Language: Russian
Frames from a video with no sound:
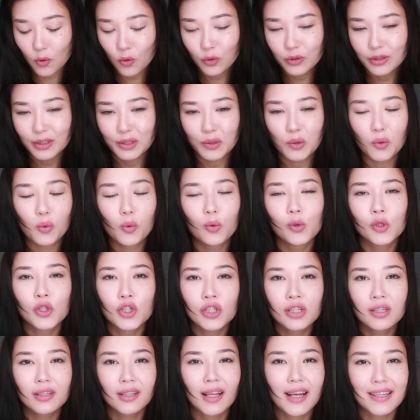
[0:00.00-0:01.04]
Он
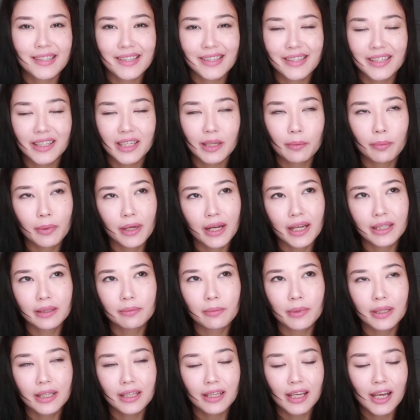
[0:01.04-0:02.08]
очень классно
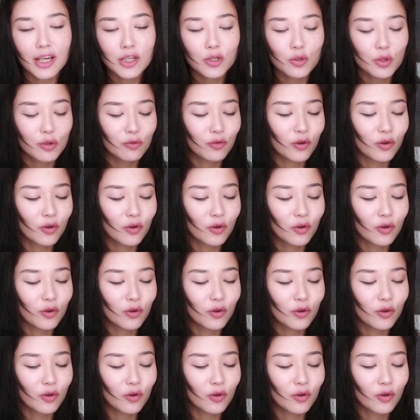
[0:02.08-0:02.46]
закрепляет макияж,